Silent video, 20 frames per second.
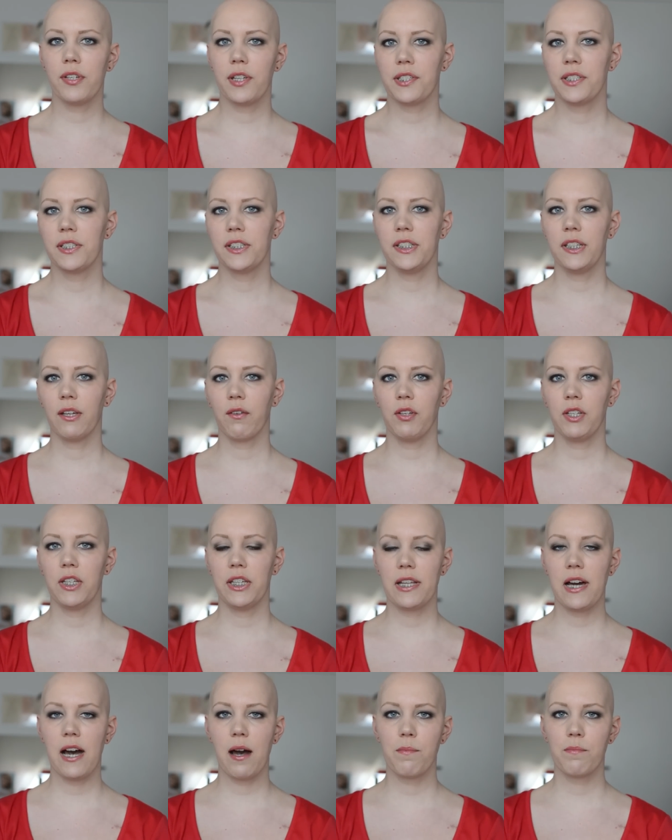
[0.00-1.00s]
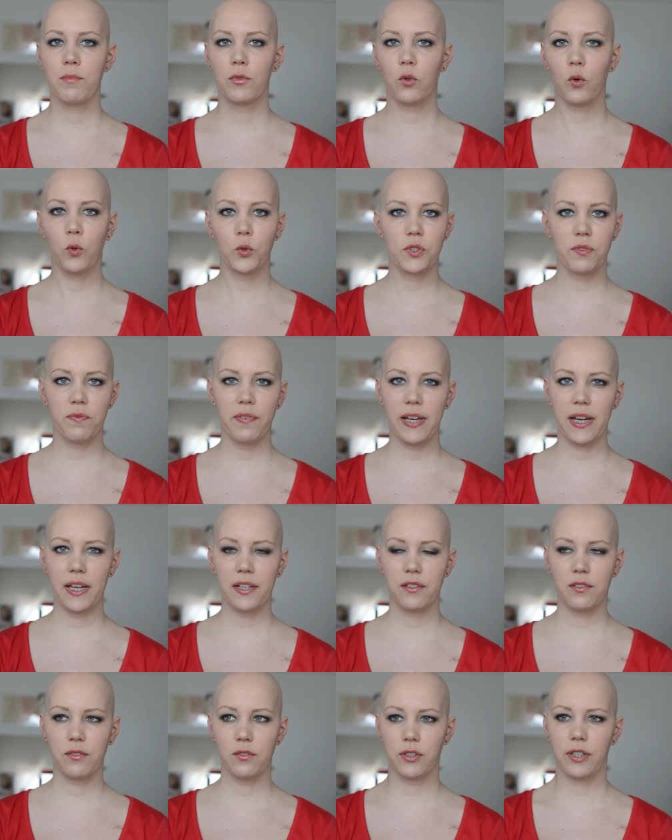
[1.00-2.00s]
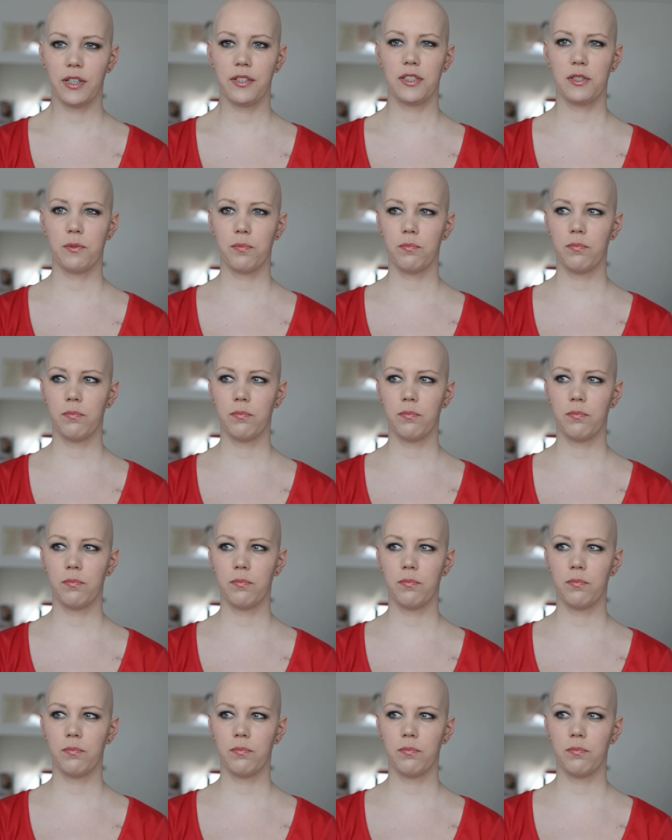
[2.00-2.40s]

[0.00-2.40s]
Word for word: dass nicht irgendwie die Narben groß werden oder sich